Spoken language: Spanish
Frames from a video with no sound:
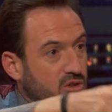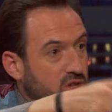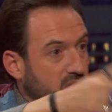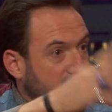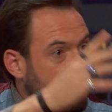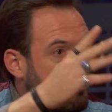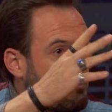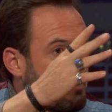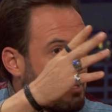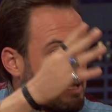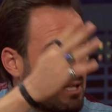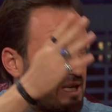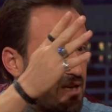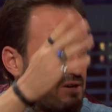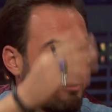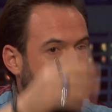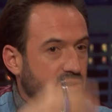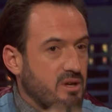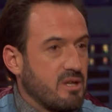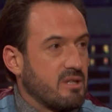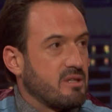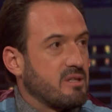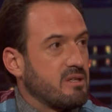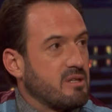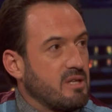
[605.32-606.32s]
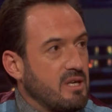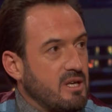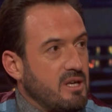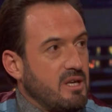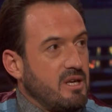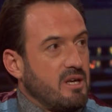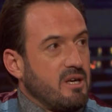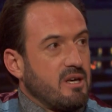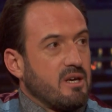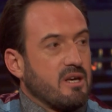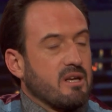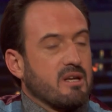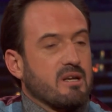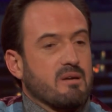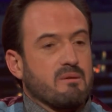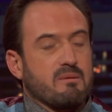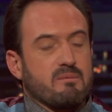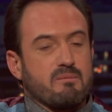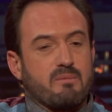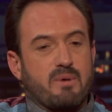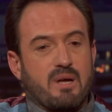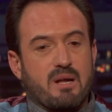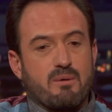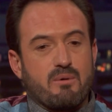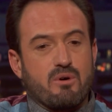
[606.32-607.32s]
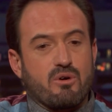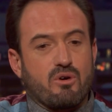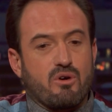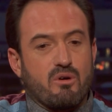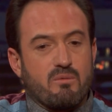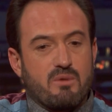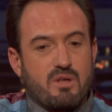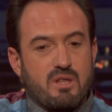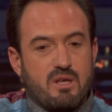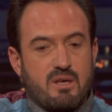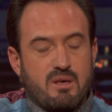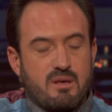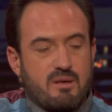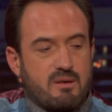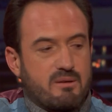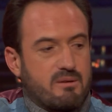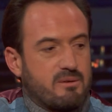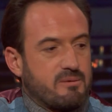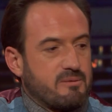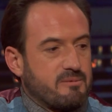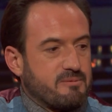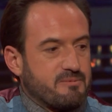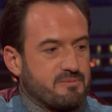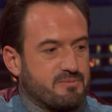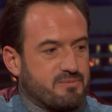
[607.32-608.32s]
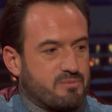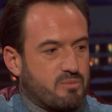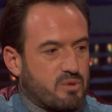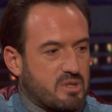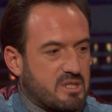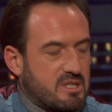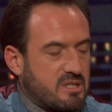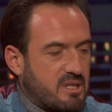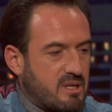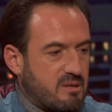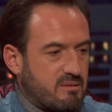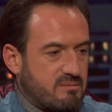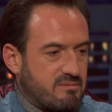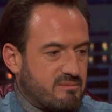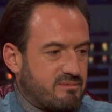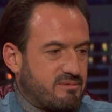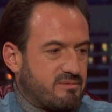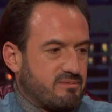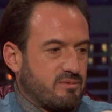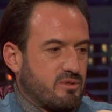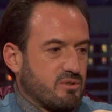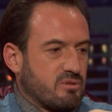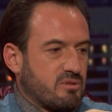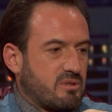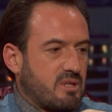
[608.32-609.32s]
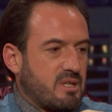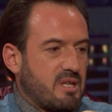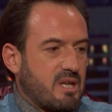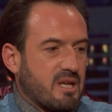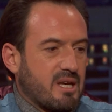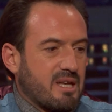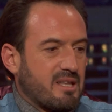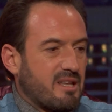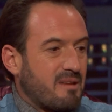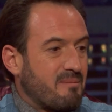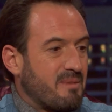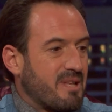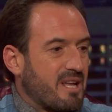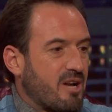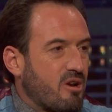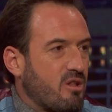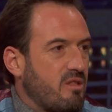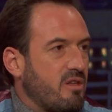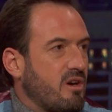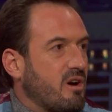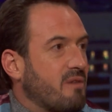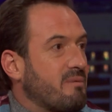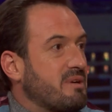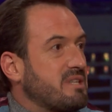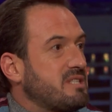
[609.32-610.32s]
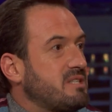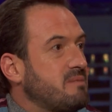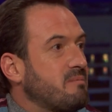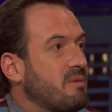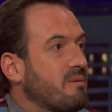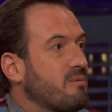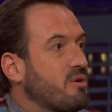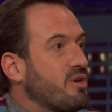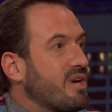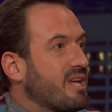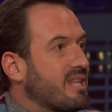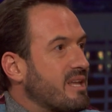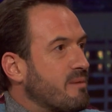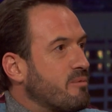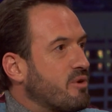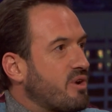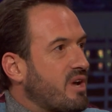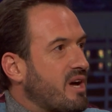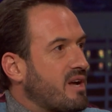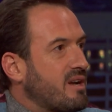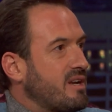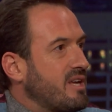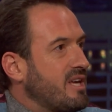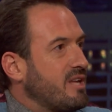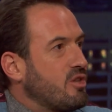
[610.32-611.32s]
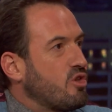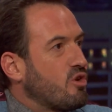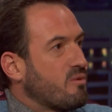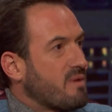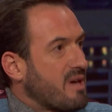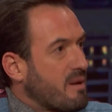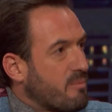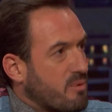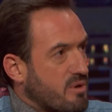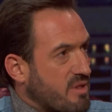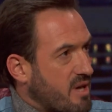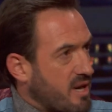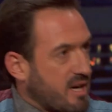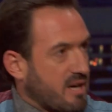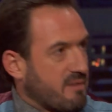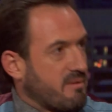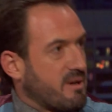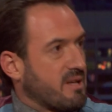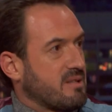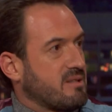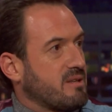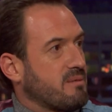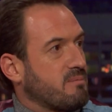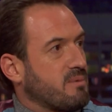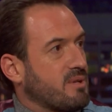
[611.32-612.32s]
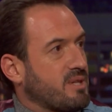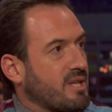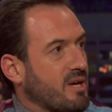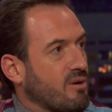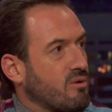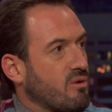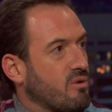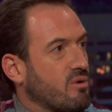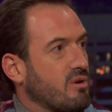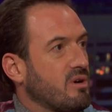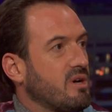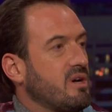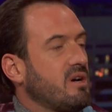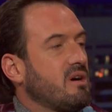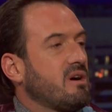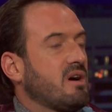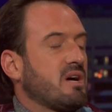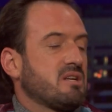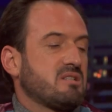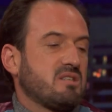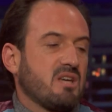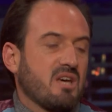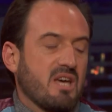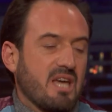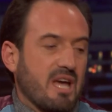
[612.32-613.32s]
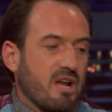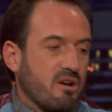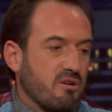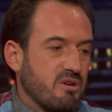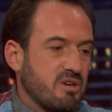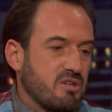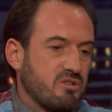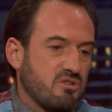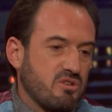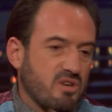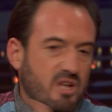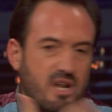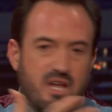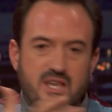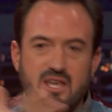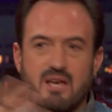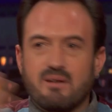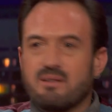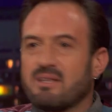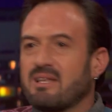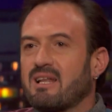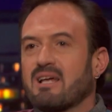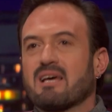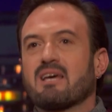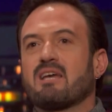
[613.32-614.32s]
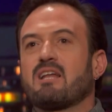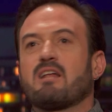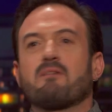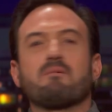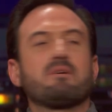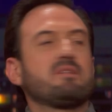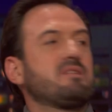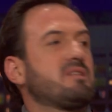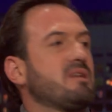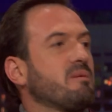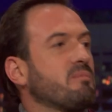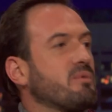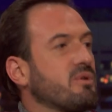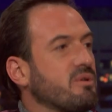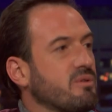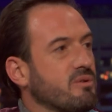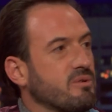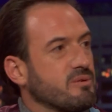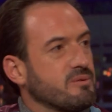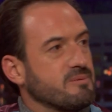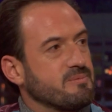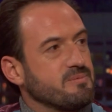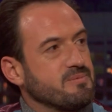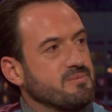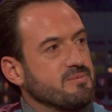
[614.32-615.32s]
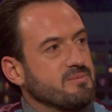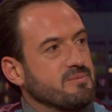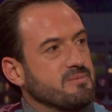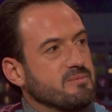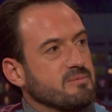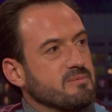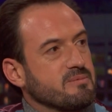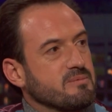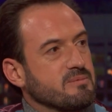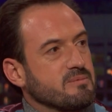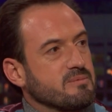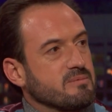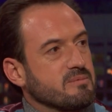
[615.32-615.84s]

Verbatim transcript: con Dani Mateo en, Paramount Comedy, eh, pues eh, yo tenía que terminarlo, digo, a ver si me voy a enamorar y no voy a poder acabar este espectáculo. Claro, claro. Así que ya lo he hecho y ahora ya tranquilamente puedo... Perfecto.